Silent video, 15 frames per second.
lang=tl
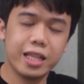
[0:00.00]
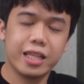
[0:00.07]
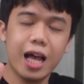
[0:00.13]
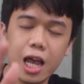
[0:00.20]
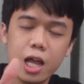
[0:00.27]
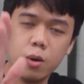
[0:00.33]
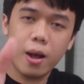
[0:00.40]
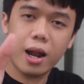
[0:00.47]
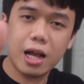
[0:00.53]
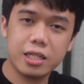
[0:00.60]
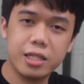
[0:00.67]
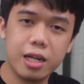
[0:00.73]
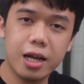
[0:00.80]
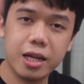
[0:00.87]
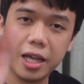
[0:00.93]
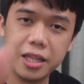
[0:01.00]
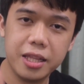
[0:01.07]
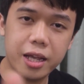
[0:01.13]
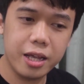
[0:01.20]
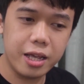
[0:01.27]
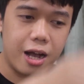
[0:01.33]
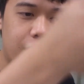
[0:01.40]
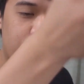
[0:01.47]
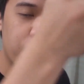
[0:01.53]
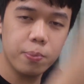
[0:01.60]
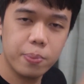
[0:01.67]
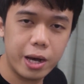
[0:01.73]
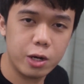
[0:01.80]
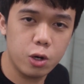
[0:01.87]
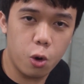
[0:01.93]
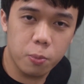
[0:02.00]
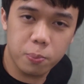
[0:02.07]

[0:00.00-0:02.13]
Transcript: At dahil wala silang ideya kung paano